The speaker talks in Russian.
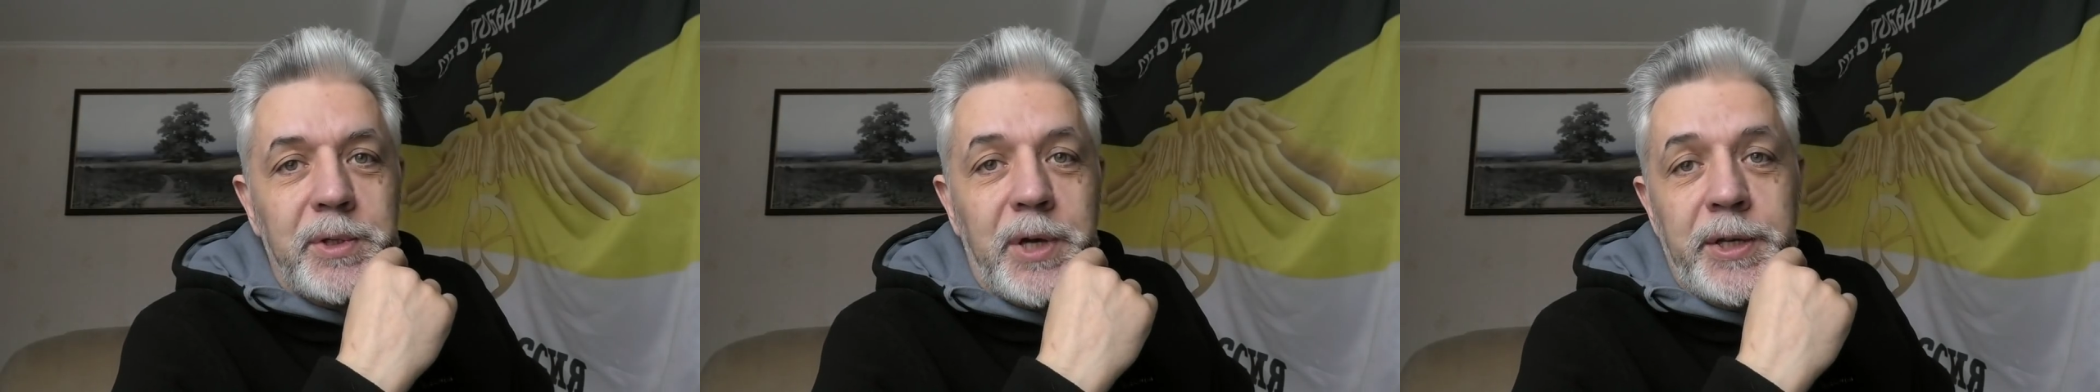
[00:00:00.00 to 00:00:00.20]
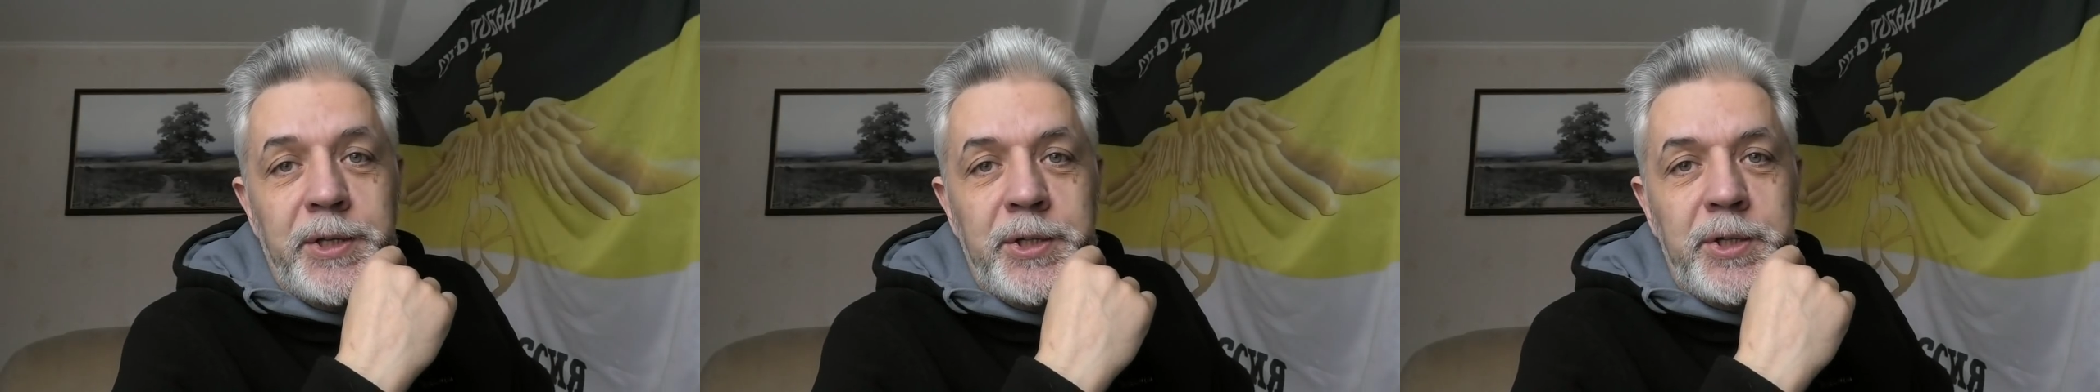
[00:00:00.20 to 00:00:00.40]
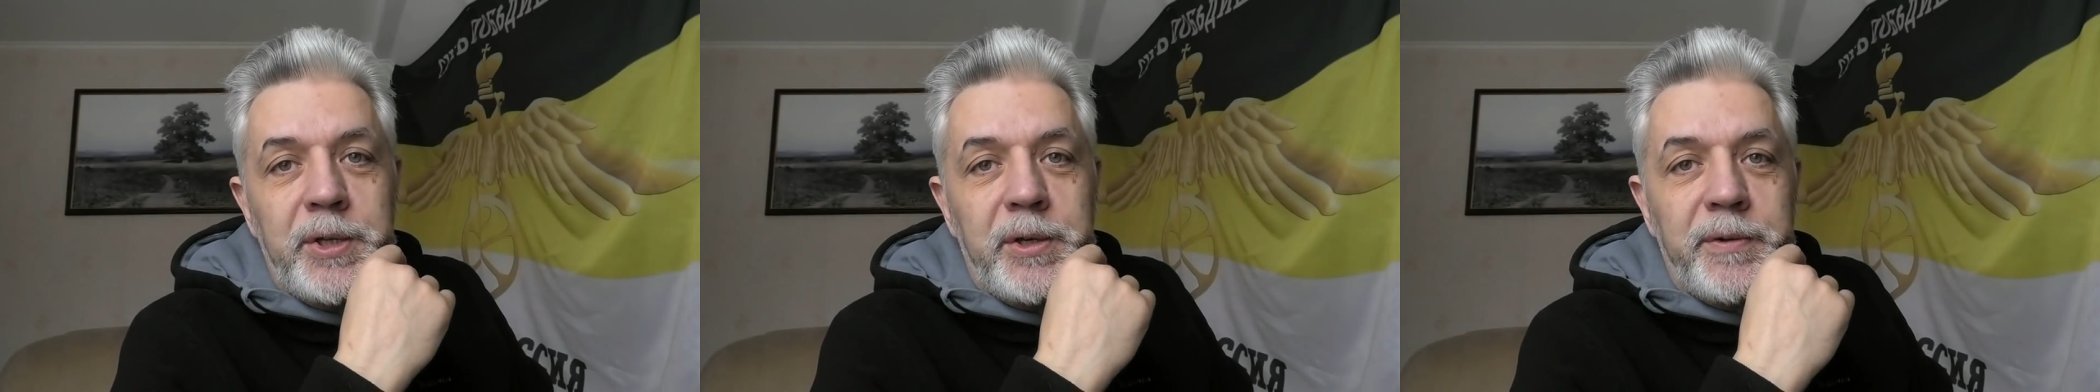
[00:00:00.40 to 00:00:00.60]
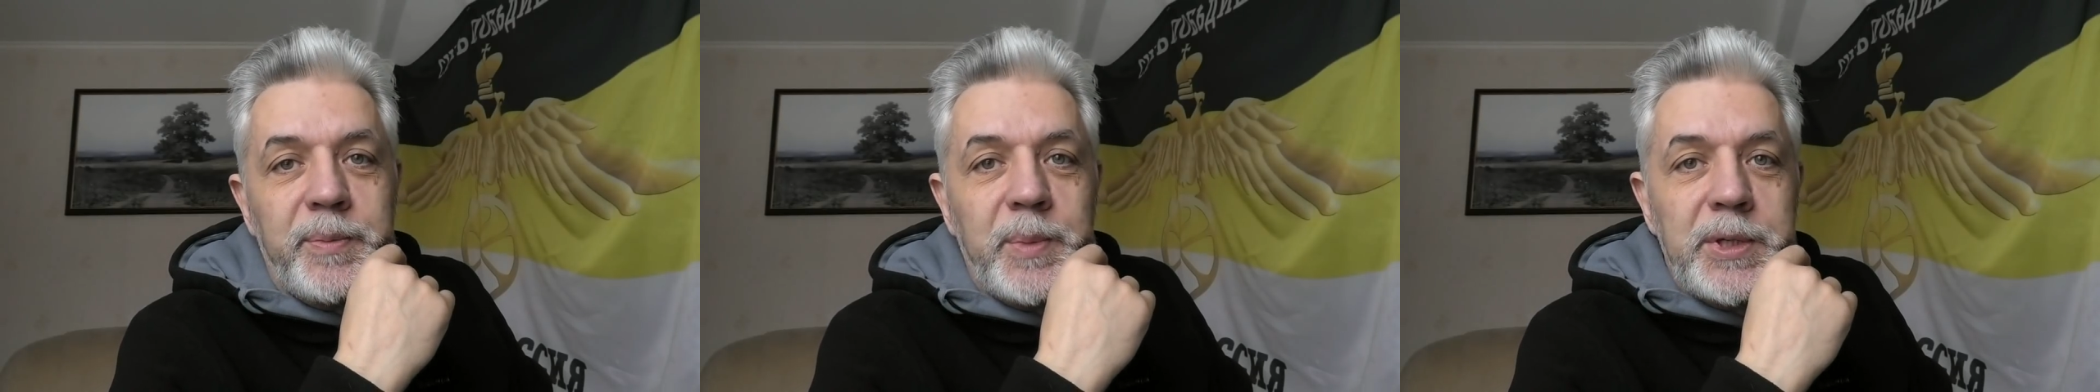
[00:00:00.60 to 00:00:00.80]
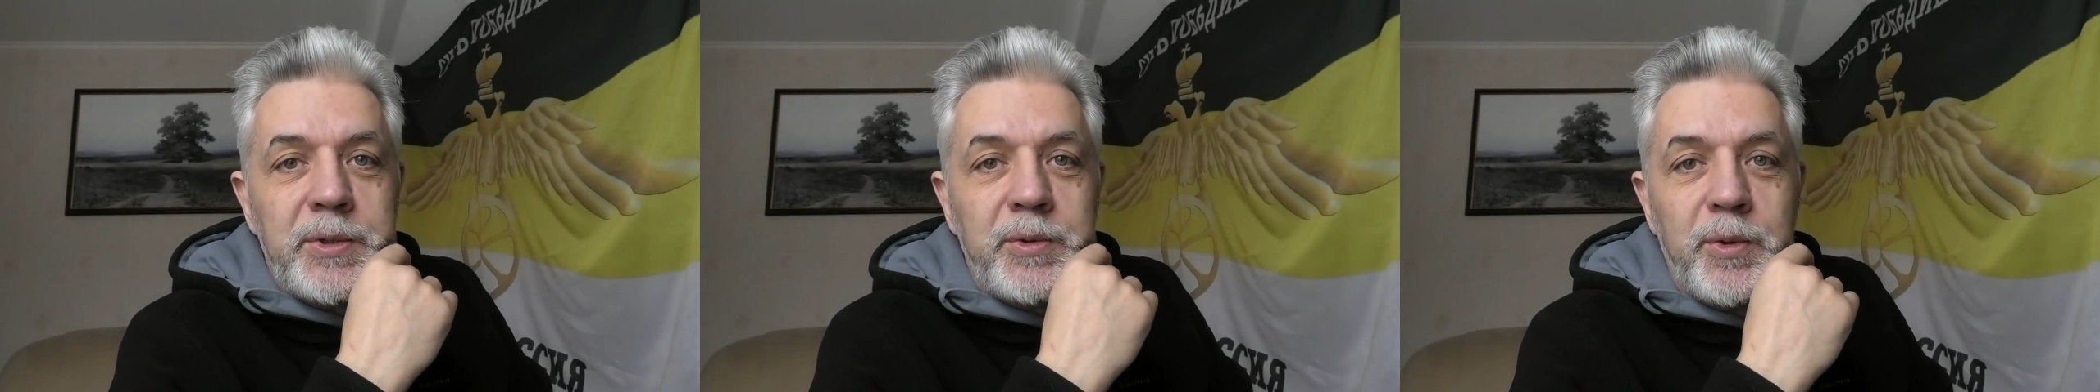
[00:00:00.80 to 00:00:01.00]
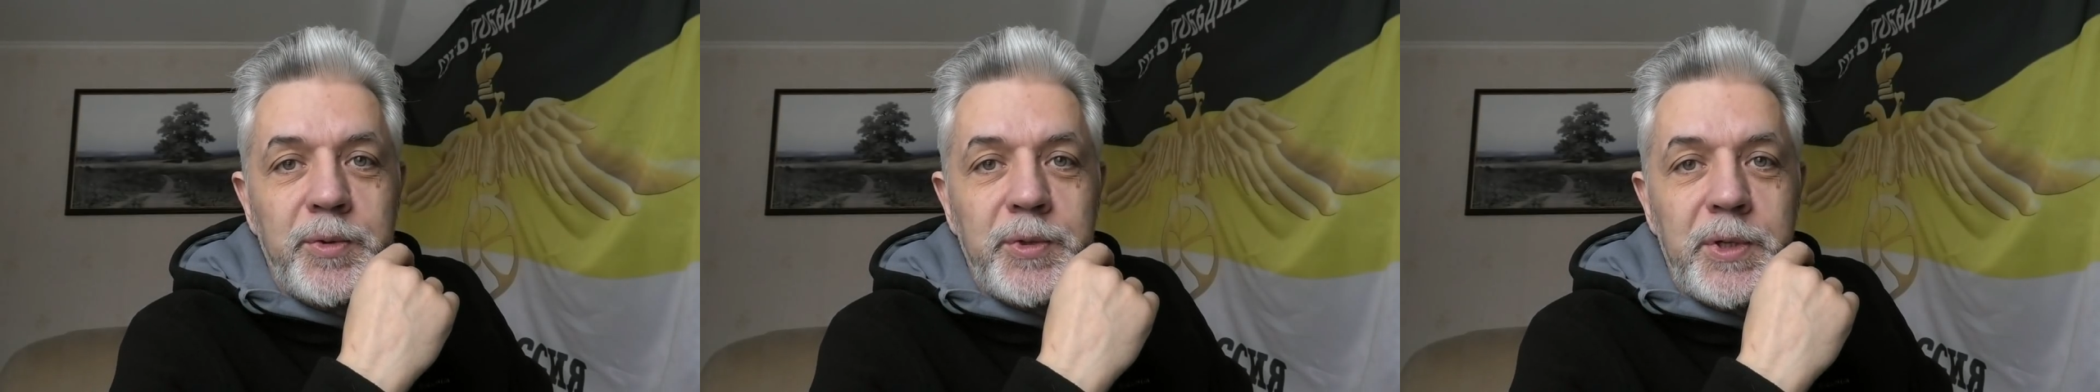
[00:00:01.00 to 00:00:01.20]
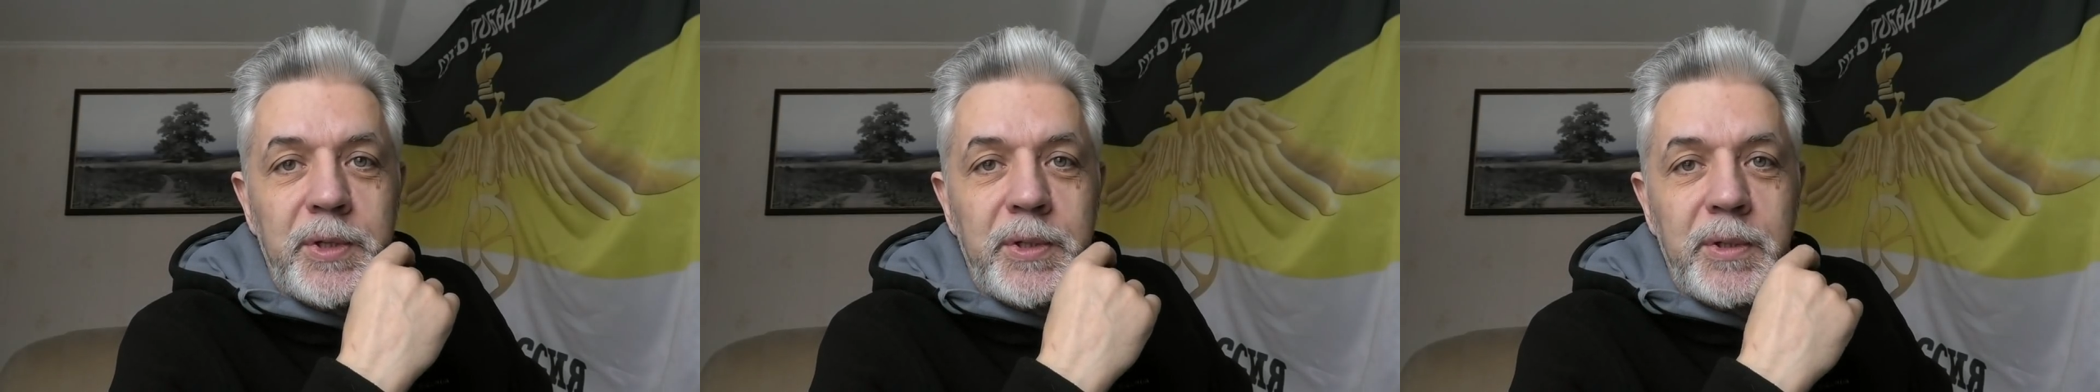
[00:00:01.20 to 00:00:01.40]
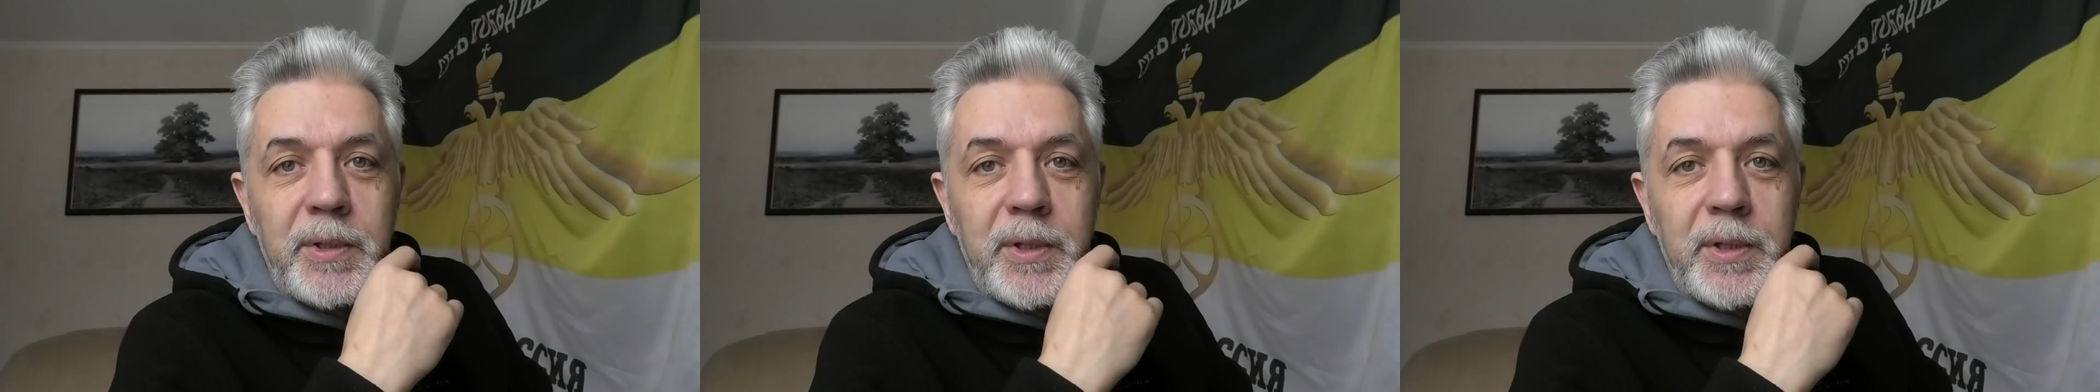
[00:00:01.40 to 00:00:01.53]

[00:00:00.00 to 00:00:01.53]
гаишников московских.